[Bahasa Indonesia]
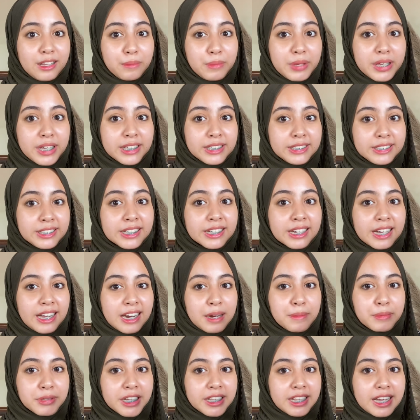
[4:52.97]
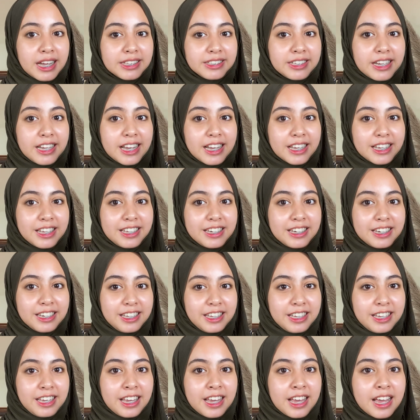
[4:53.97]
lebih kenceng kalian lihat aja yang
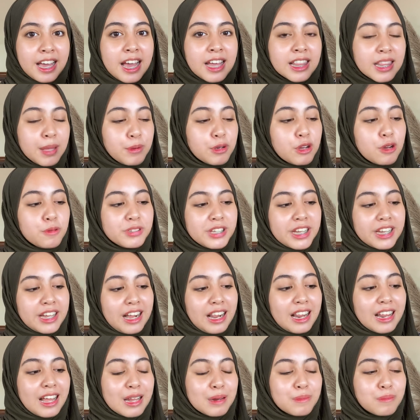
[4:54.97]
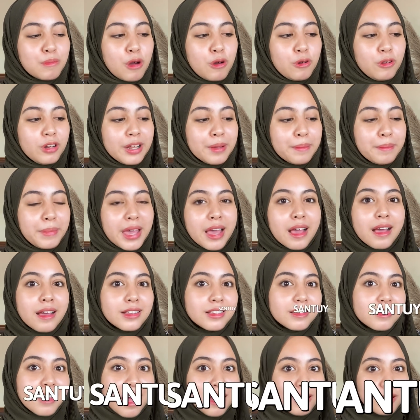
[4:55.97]
ini tapi kalau misalnya kalian mau lebih
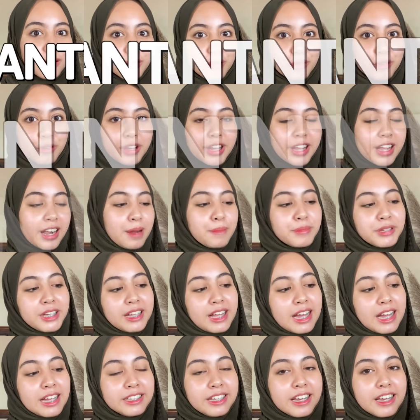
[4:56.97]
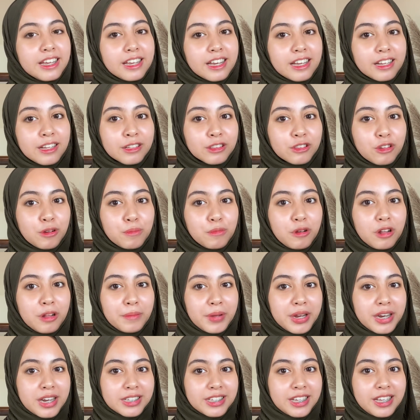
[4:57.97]
santuy kalian lihat aja yang tombol
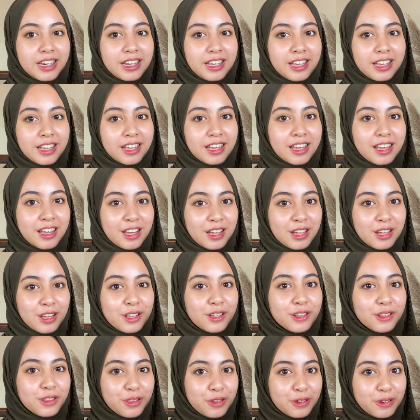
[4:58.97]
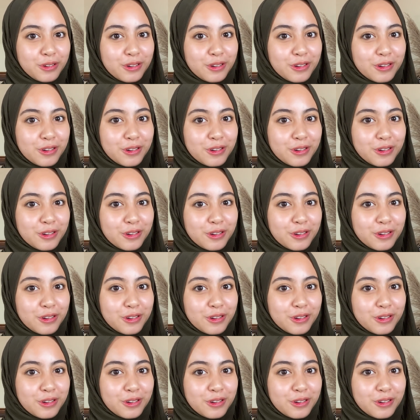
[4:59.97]
minus ini gitu.